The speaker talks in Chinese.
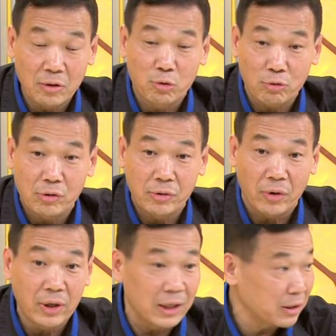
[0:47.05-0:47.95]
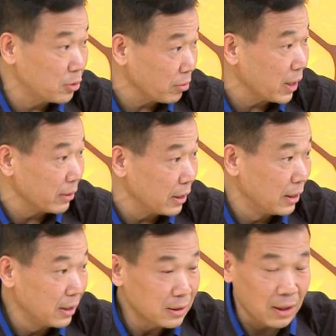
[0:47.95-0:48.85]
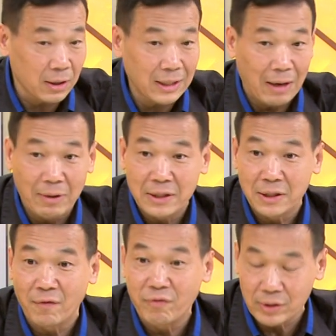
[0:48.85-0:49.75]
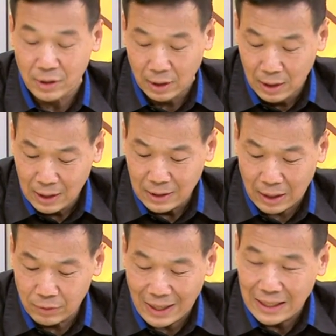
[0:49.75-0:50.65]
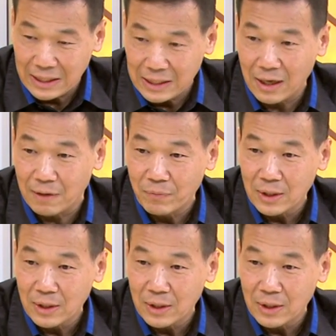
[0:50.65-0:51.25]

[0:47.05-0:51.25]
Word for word: 族群融合是重要的，嗯，找个台湾人的副手，然后他一定要。